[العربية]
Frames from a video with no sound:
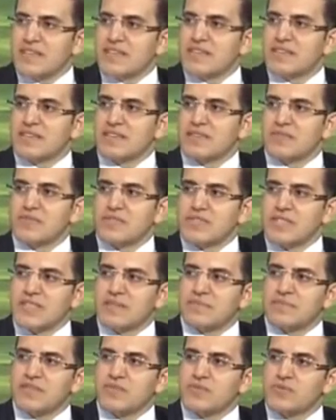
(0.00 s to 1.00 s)
هي الجزئيه
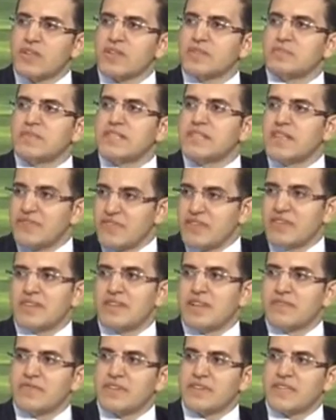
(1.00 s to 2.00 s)
بتوصل بينا
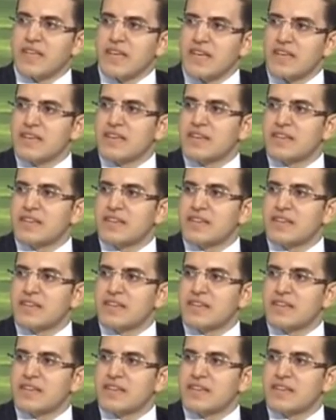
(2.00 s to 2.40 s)
فعلا في النهايه